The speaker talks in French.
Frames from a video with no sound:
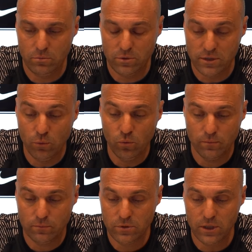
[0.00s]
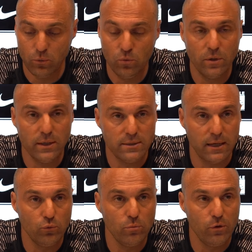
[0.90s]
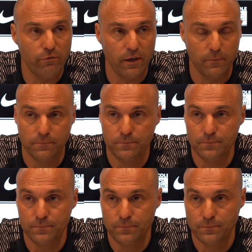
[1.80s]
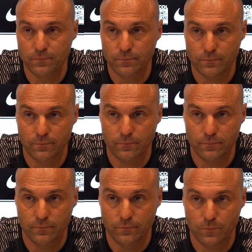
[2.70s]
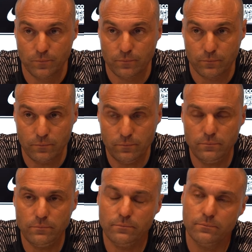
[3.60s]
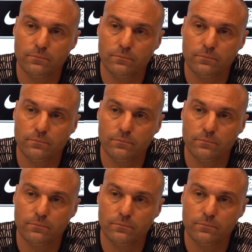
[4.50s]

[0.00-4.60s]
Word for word: c'est nous, c'est nous et c'est à nous de mieux faire. Est-ce que tu sens que il y a besoin